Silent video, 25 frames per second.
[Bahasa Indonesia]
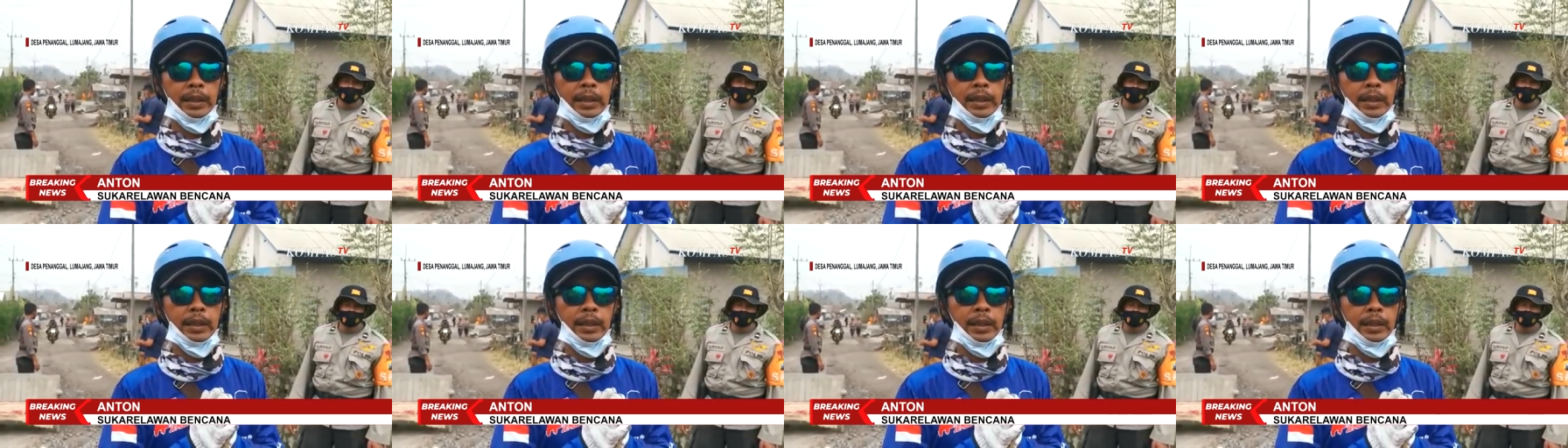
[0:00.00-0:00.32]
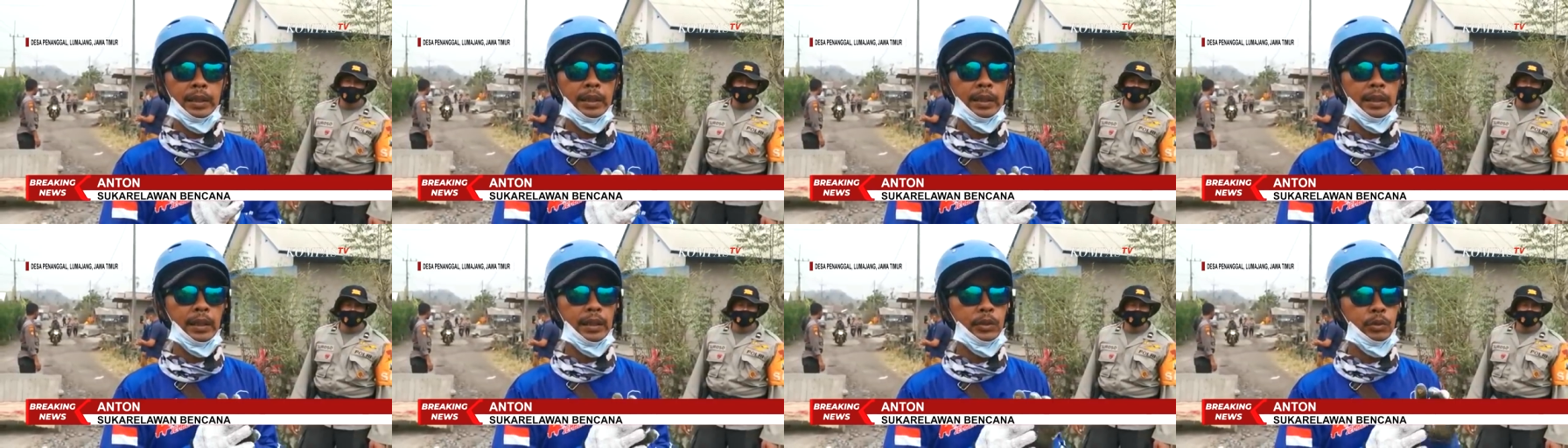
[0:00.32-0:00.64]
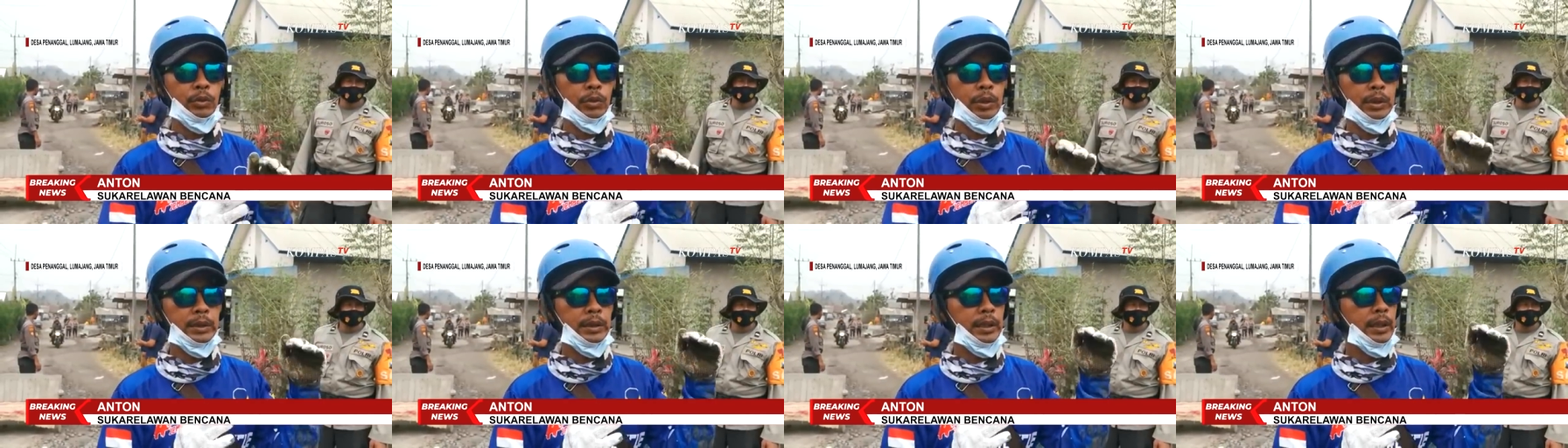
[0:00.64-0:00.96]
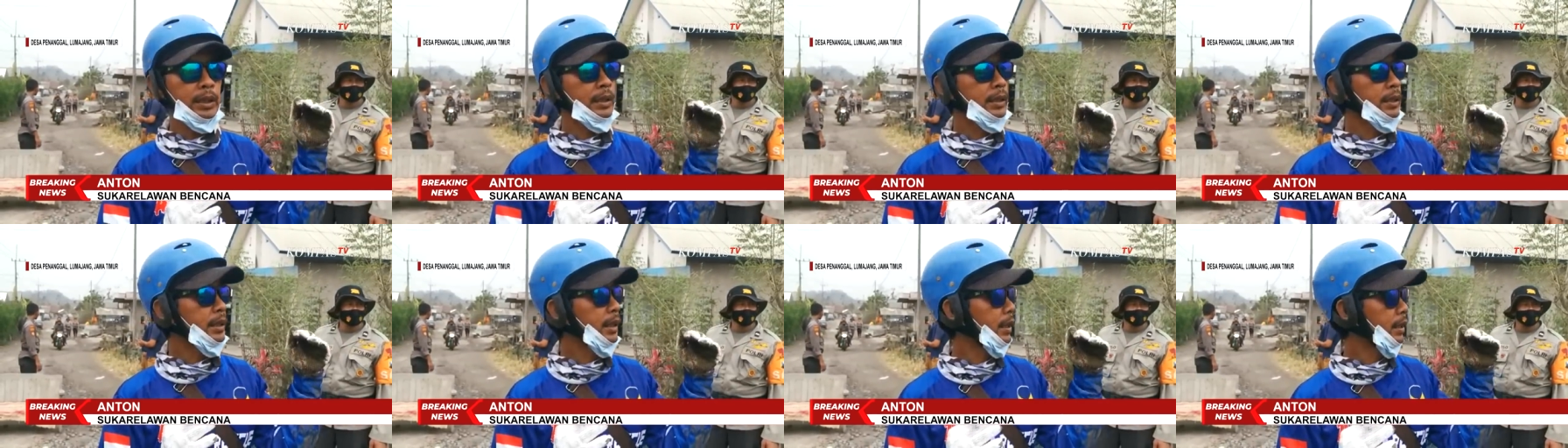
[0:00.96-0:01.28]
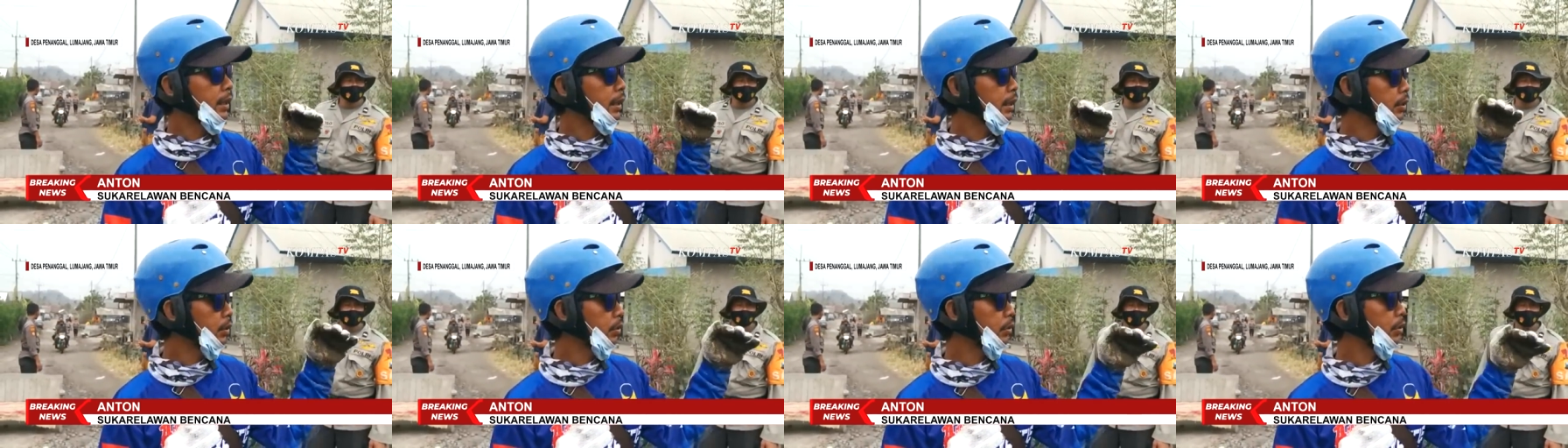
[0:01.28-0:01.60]
Uh -huh. Karena cuaca di
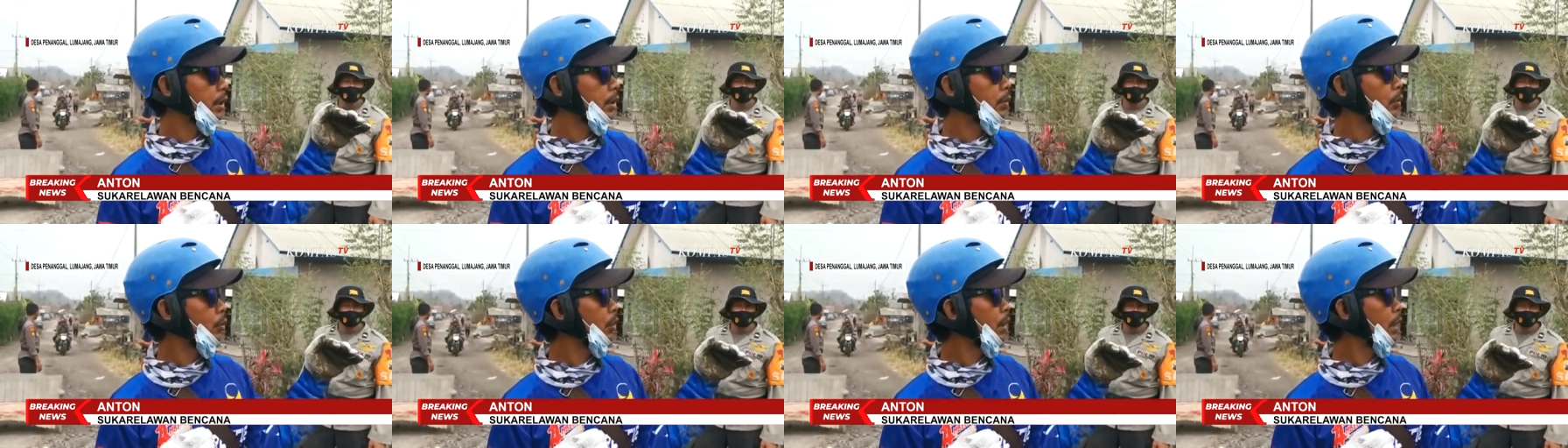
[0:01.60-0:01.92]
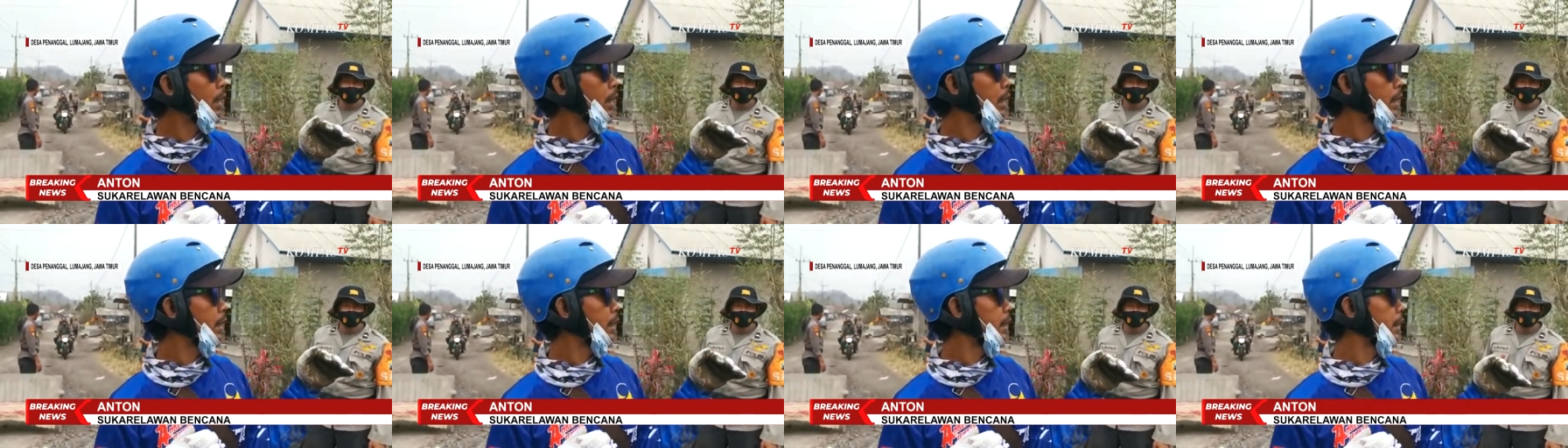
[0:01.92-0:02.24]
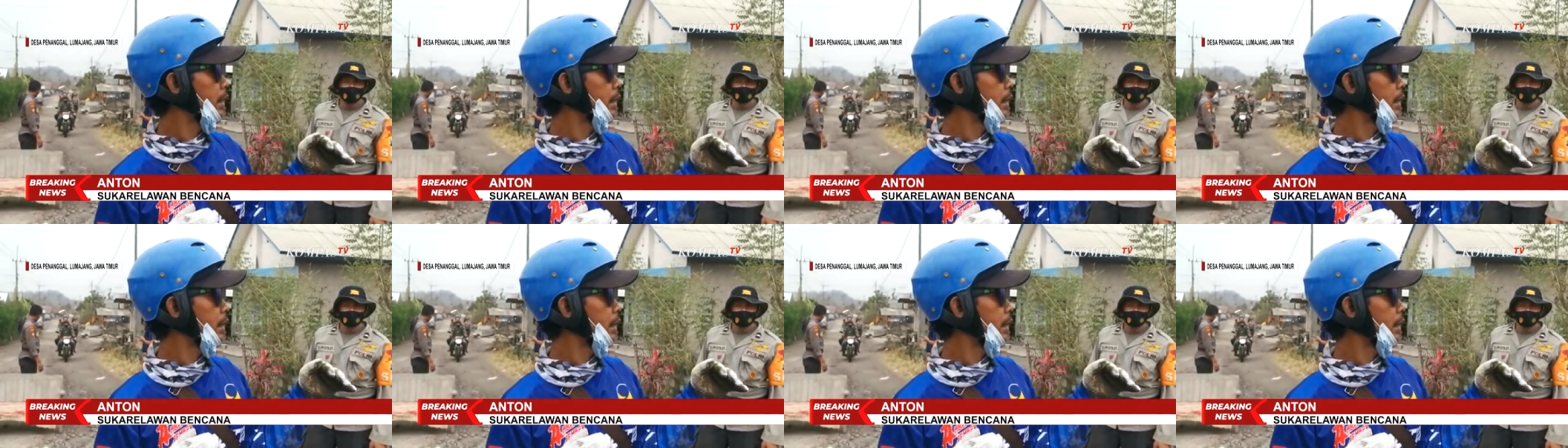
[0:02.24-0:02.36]
atas sudah mulai